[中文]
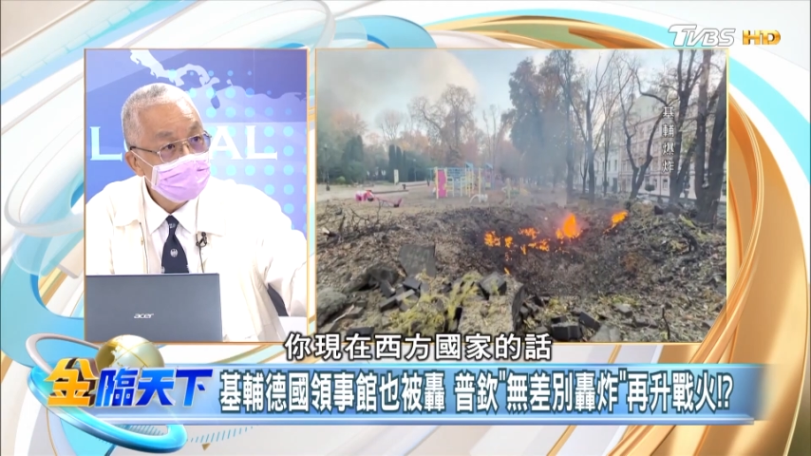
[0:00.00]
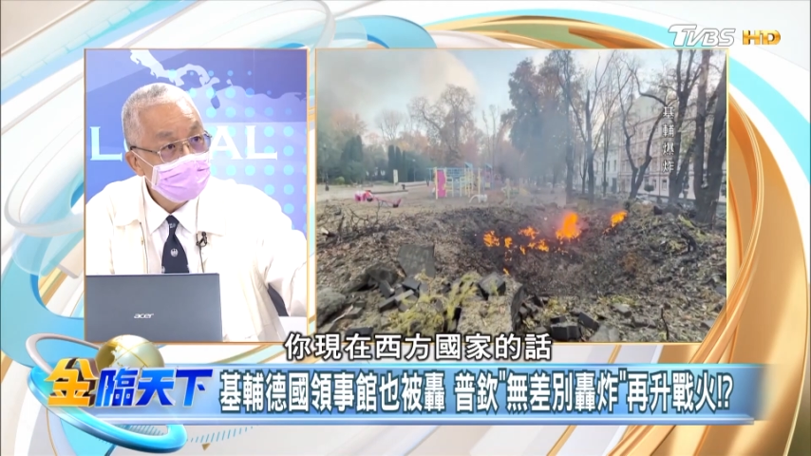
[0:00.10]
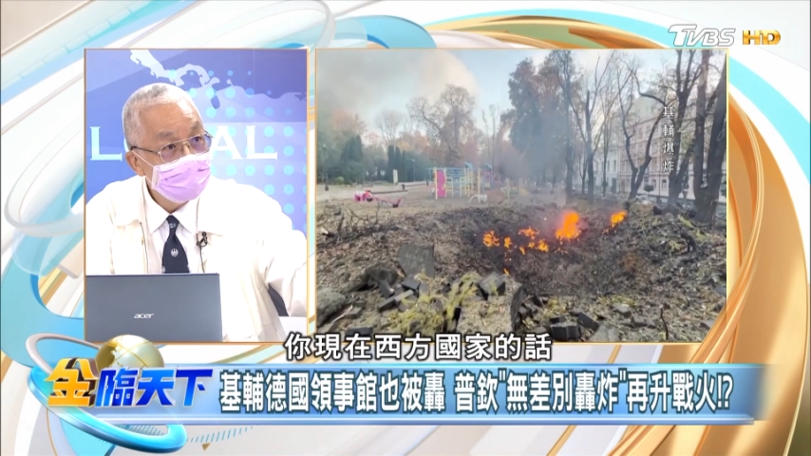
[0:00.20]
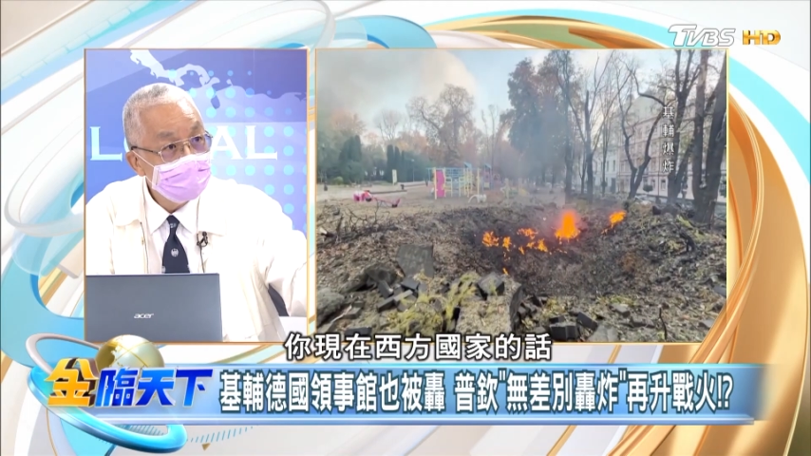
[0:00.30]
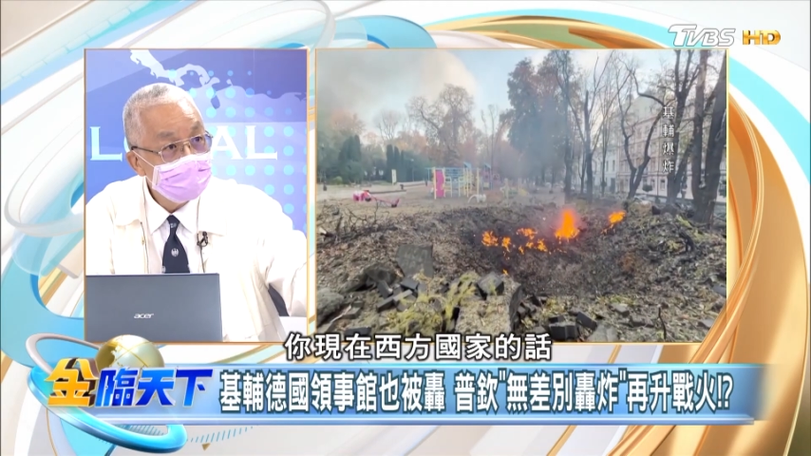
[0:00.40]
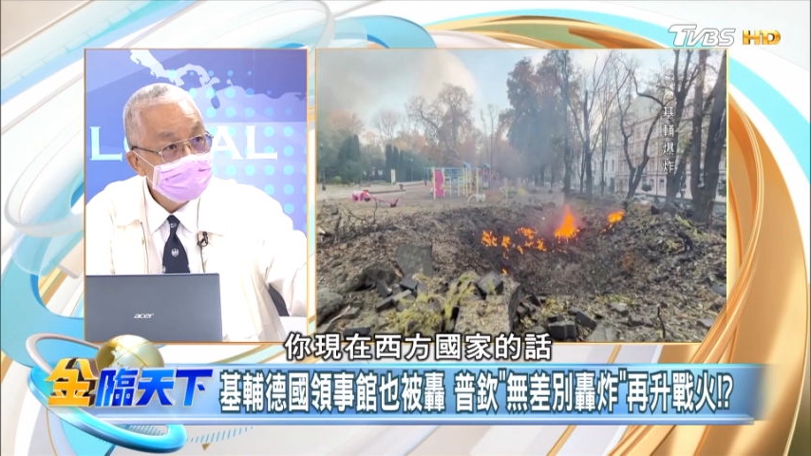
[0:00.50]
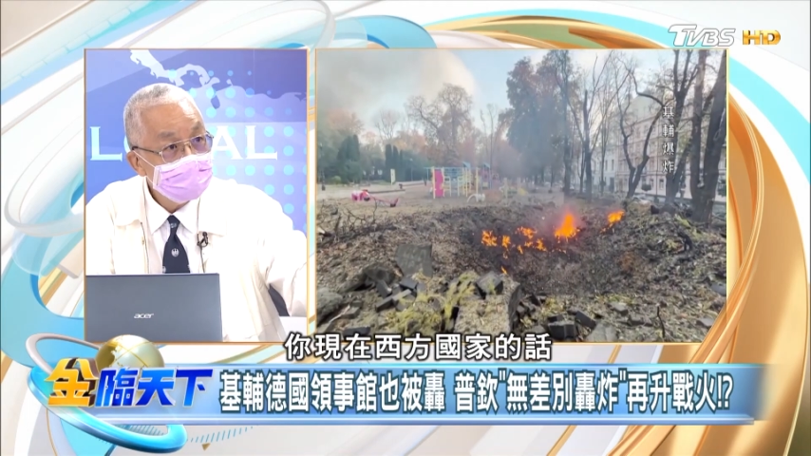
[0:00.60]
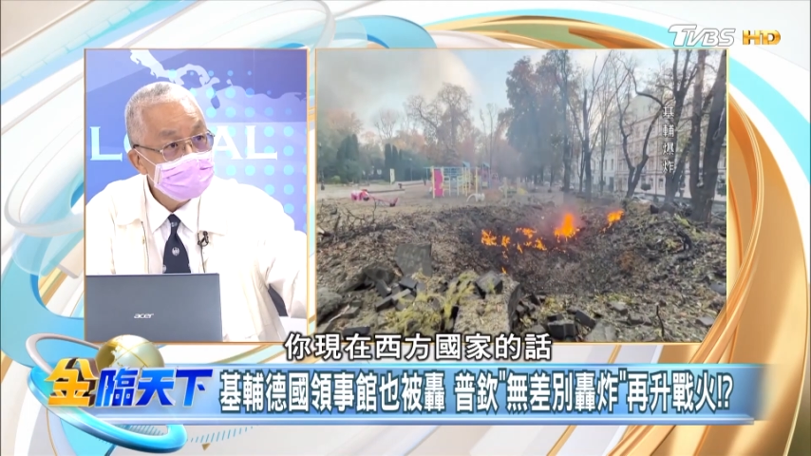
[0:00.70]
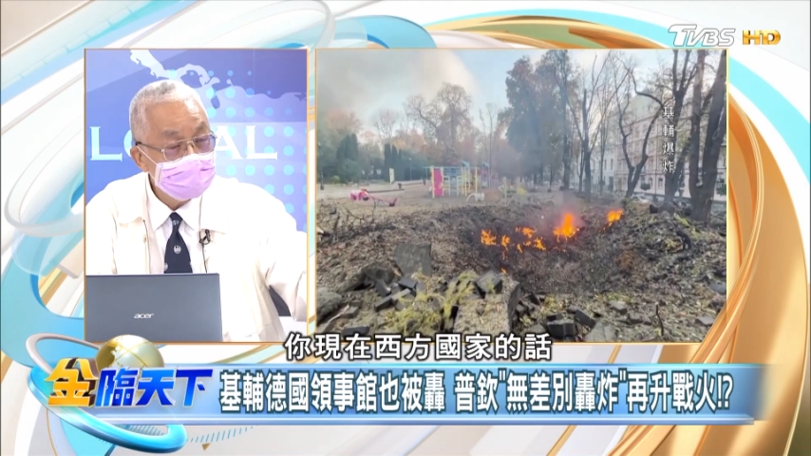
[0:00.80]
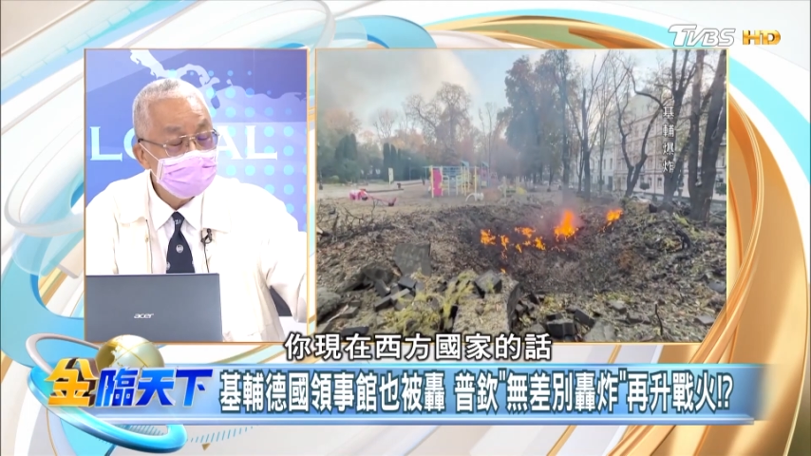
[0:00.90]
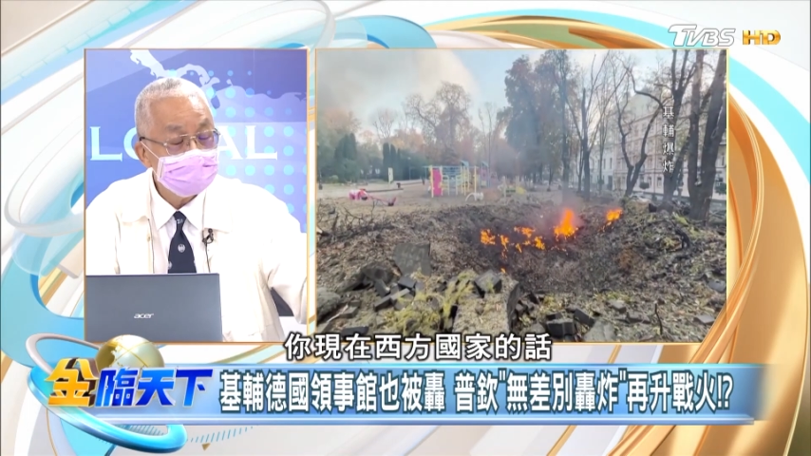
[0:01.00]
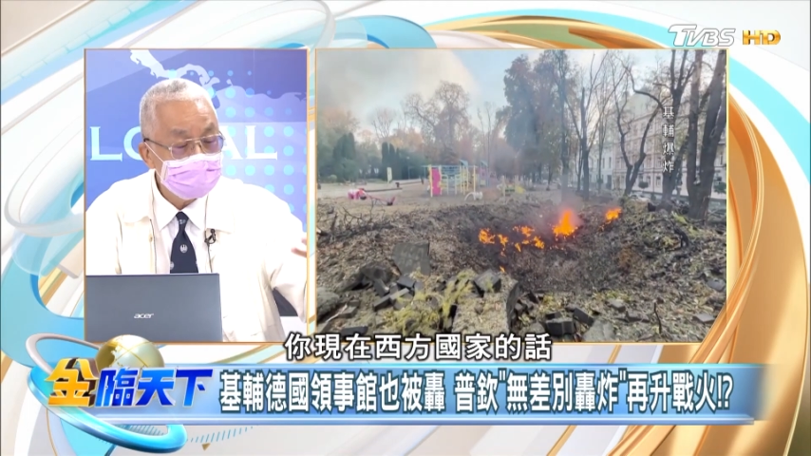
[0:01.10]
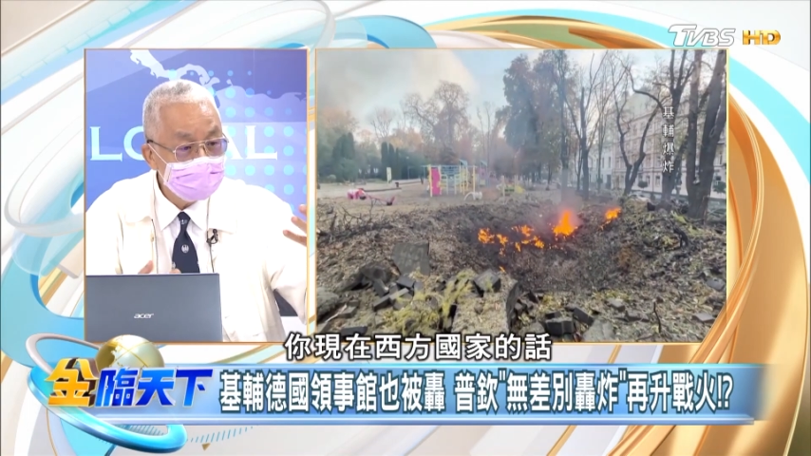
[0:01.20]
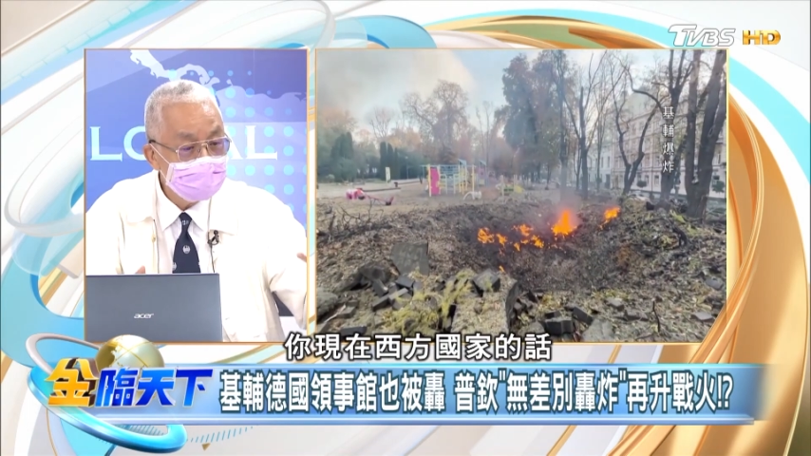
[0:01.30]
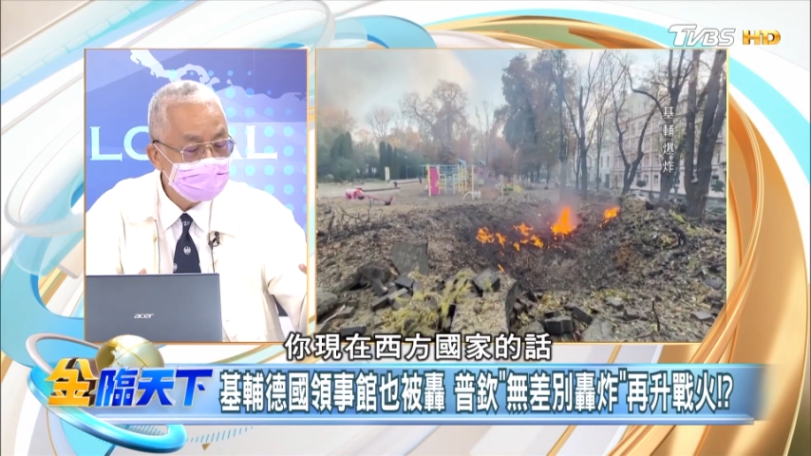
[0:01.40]
哦。那你现
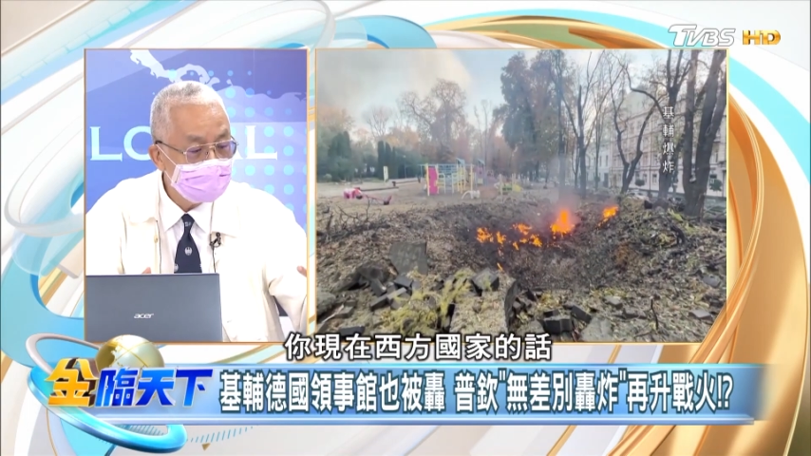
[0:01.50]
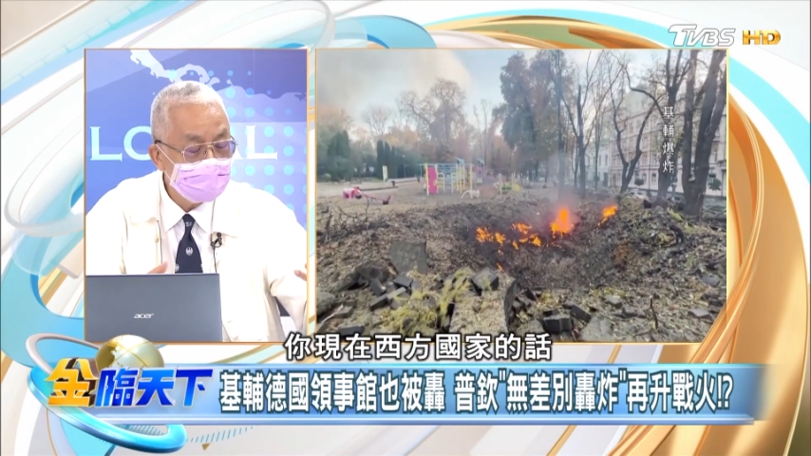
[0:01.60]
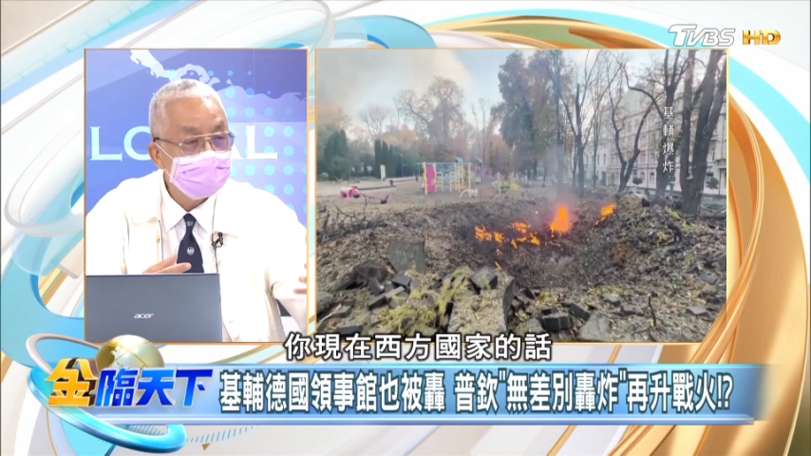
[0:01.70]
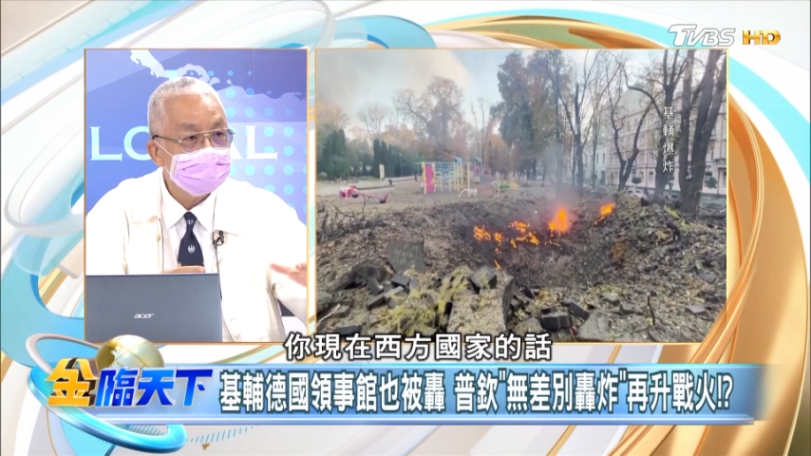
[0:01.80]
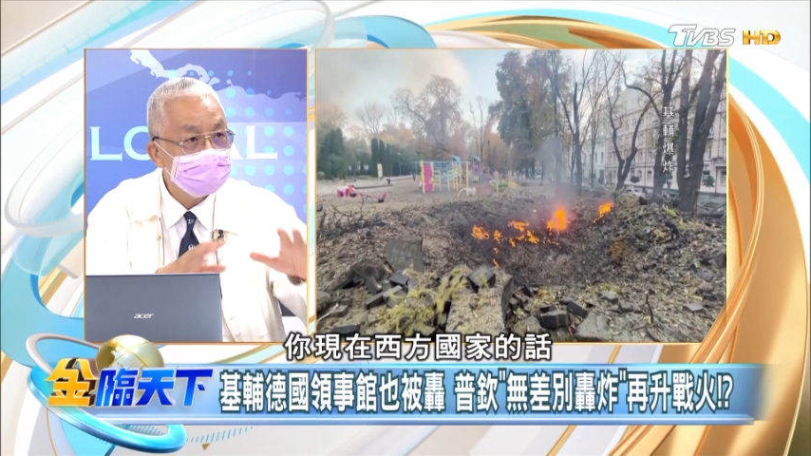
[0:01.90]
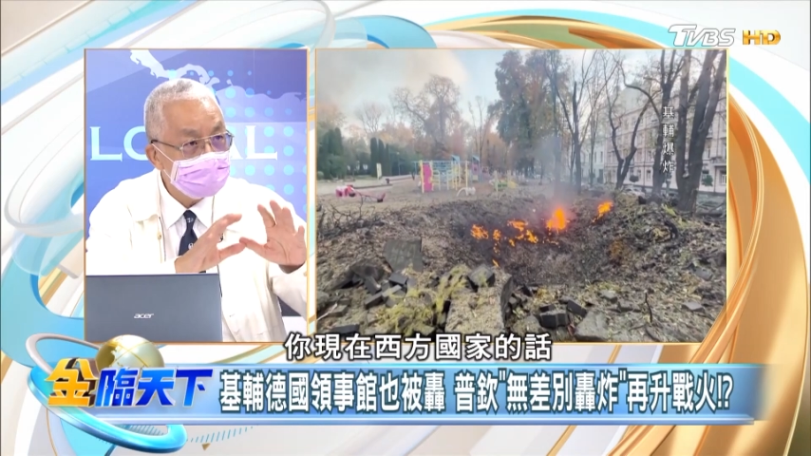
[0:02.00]
在西方国家的话，